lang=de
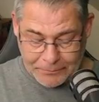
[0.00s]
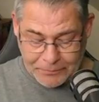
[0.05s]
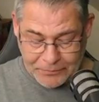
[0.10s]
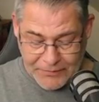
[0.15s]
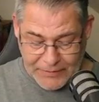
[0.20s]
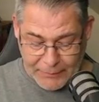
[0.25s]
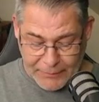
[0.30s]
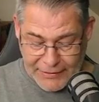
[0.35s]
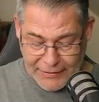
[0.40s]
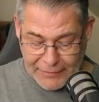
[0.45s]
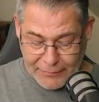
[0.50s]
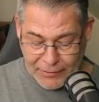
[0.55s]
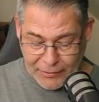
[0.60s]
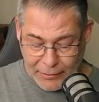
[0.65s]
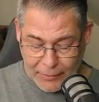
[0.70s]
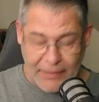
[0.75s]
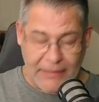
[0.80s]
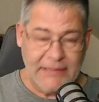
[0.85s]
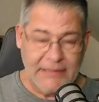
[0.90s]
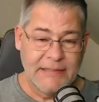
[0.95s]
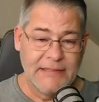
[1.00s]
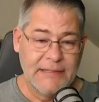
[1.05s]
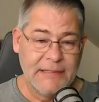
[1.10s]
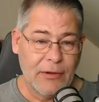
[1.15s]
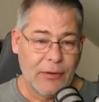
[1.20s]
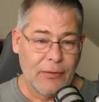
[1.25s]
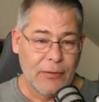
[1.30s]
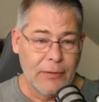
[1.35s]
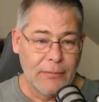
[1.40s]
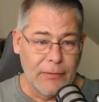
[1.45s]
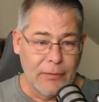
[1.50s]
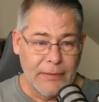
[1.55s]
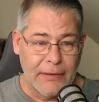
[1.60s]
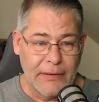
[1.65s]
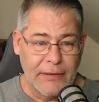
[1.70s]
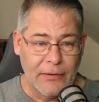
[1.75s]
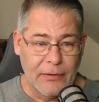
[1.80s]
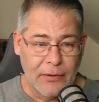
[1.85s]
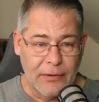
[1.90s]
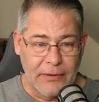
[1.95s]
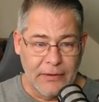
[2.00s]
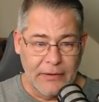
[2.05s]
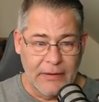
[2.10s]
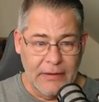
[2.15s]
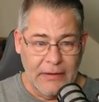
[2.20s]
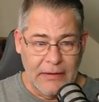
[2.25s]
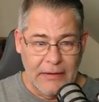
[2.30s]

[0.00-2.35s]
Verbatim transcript: Meine Bauarbeiter sind auch im Moment noch ein,